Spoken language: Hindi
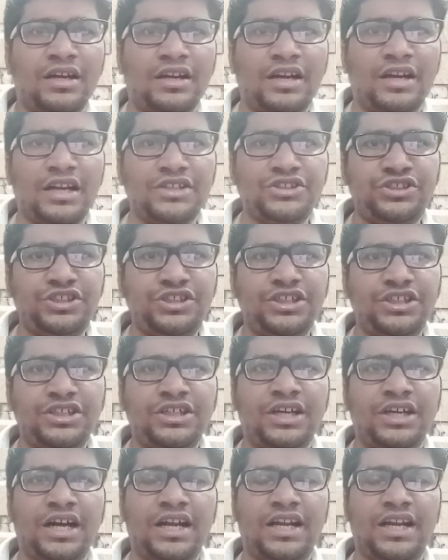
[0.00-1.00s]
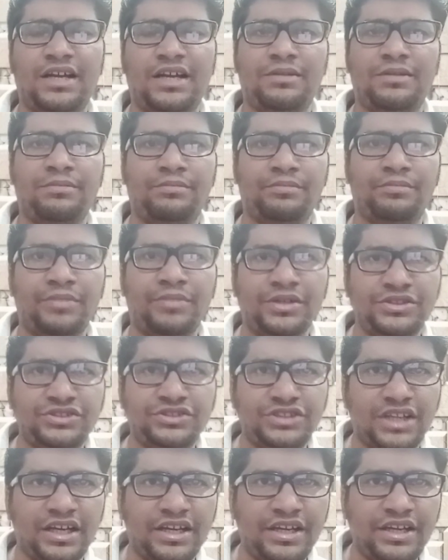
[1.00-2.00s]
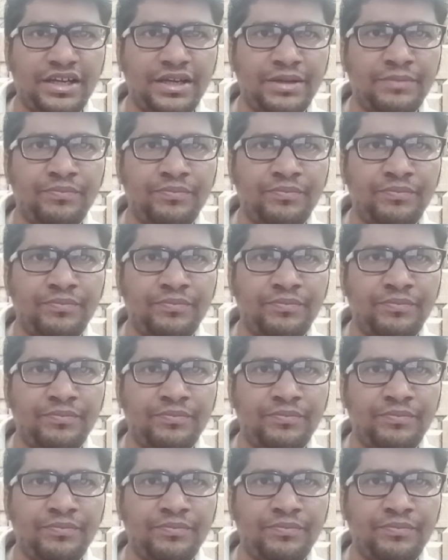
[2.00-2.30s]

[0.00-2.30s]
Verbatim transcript: राष्ट्रीय गाना बजता है